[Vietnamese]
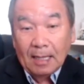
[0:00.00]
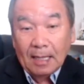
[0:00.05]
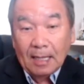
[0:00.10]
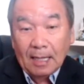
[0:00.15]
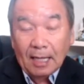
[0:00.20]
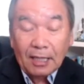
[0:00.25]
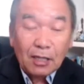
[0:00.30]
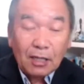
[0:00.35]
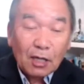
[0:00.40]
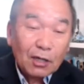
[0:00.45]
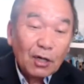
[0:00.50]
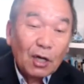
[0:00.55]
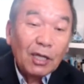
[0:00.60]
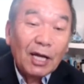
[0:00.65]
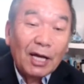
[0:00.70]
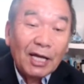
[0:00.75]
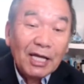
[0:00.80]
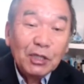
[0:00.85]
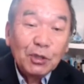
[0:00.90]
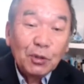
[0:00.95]
ai giờ coi giờ
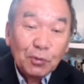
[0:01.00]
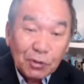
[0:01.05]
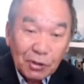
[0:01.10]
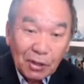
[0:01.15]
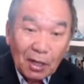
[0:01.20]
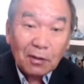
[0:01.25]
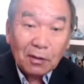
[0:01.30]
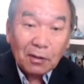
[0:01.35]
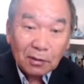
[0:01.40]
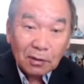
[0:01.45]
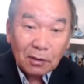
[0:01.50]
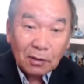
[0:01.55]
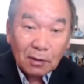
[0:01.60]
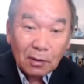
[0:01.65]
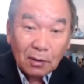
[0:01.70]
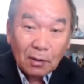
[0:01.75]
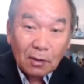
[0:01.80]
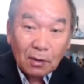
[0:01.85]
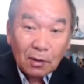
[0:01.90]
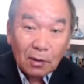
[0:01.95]
ít tụ chơi
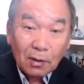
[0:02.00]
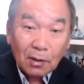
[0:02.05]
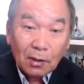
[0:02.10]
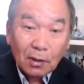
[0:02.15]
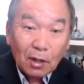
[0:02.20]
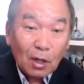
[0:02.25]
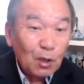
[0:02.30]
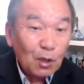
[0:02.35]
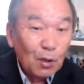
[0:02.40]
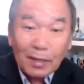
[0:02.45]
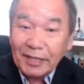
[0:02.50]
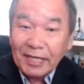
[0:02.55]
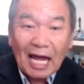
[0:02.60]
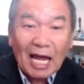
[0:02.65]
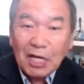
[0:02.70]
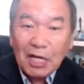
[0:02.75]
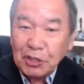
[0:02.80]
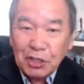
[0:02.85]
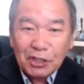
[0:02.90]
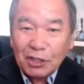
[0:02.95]
coi giờ
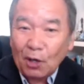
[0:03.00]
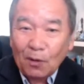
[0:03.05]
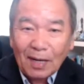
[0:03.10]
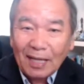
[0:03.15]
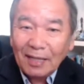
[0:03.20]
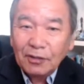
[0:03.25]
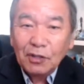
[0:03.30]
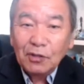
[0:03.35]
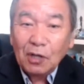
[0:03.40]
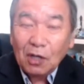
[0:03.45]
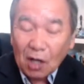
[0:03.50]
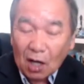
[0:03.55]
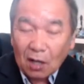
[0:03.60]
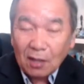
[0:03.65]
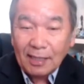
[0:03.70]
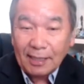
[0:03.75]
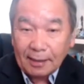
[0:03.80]
chạy chỉ tàu lên từ lon